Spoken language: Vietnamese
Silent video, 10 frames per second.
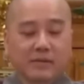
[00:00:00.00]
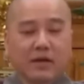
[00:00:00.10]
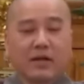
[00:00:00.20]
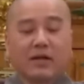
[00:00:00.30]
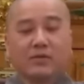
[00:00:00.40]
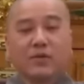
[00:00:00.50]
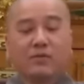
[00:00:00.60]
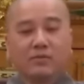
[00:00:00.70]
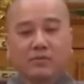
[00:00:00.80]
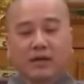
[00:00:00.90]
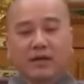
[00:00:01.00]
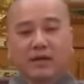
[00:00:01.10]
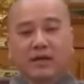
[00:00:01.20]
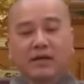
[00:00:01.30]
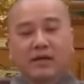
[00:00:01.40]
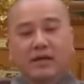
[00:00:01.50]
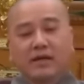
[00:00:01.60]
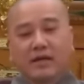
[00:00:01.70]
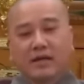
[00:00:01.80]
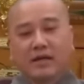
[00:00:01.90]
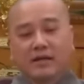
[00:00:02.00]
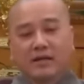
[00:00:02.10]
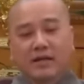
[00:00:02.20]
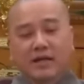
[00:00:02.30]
gọi là cùng à, à,